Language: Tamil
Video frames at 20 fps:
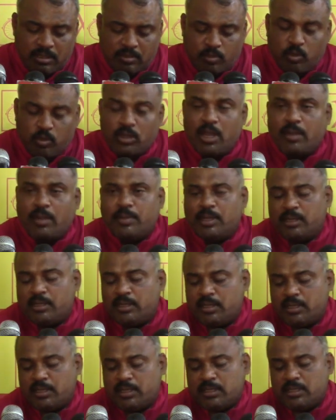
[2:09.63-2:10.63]
புரியாமல்
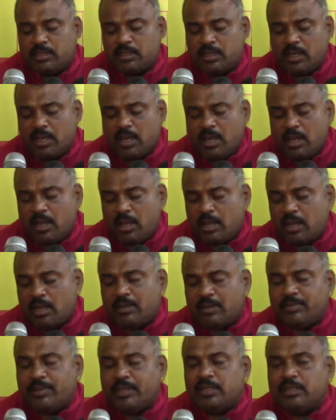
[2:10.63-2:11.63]
இருக்கின்றது
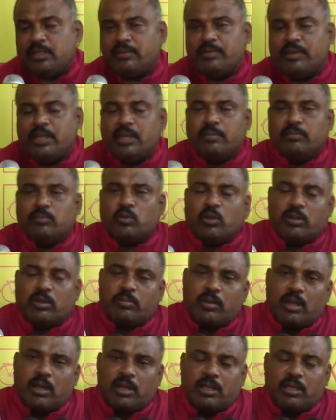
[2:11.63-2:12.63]
ஆகவே இந்த விடயம்
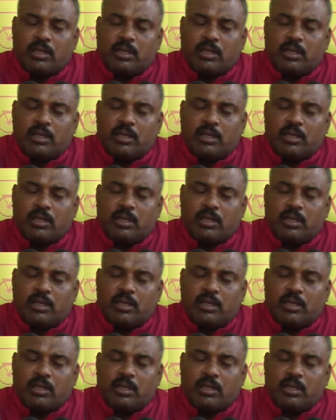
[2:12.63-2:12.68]
தொடர்பாக